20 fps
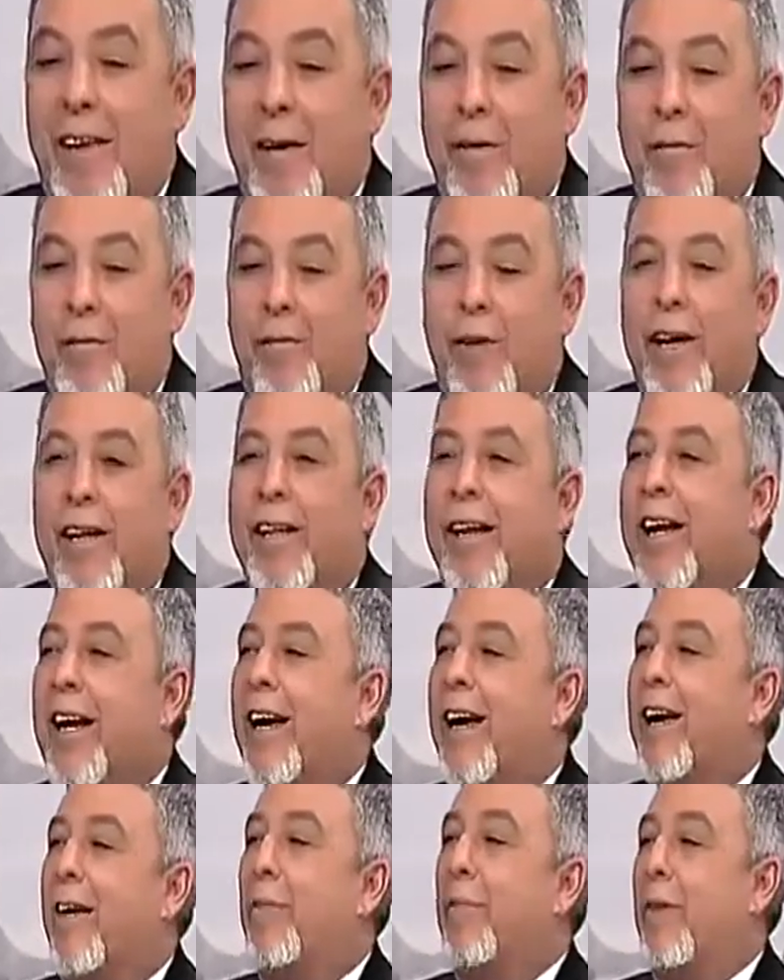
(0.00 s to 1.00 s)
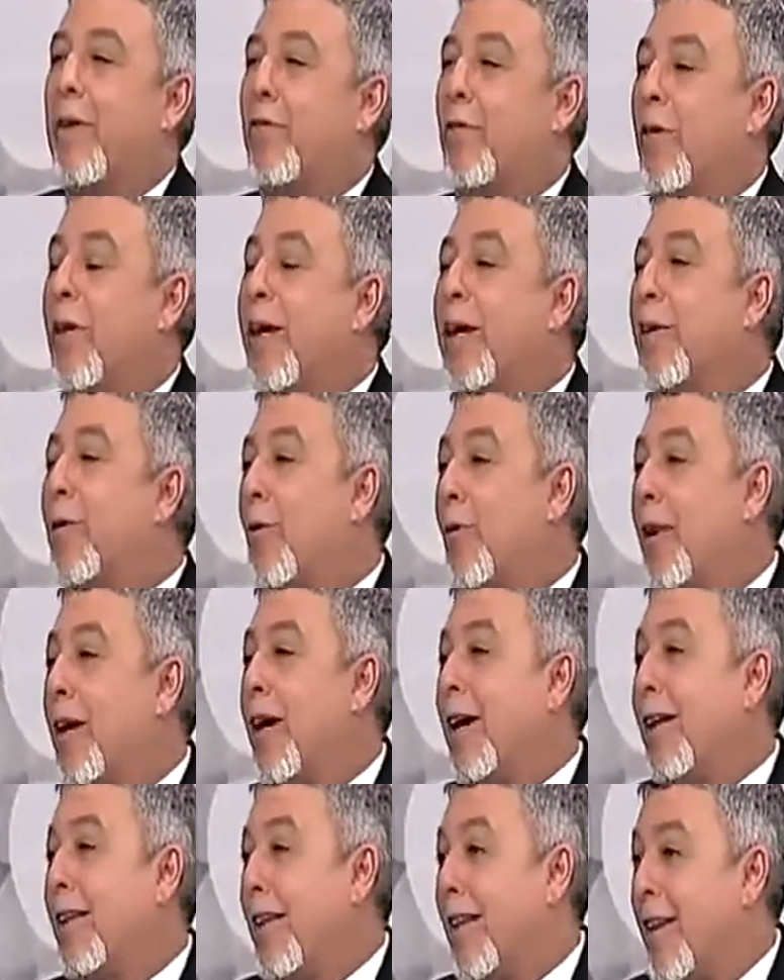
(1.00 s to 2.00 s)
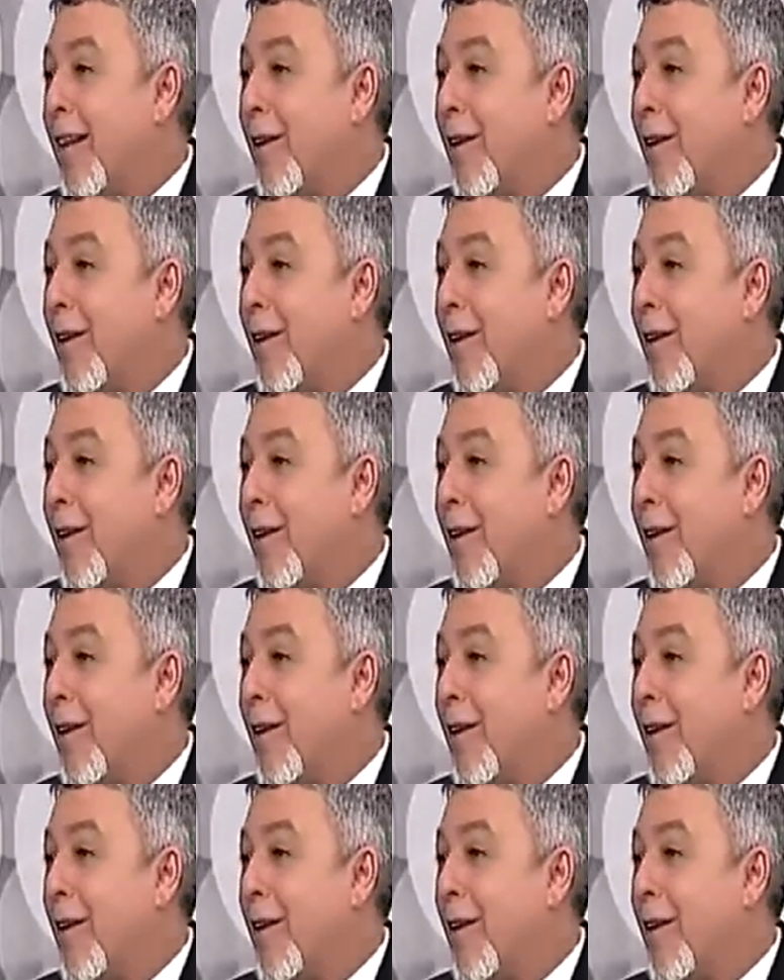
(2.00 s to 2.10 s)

Sí, fíjate que el personaje no deja de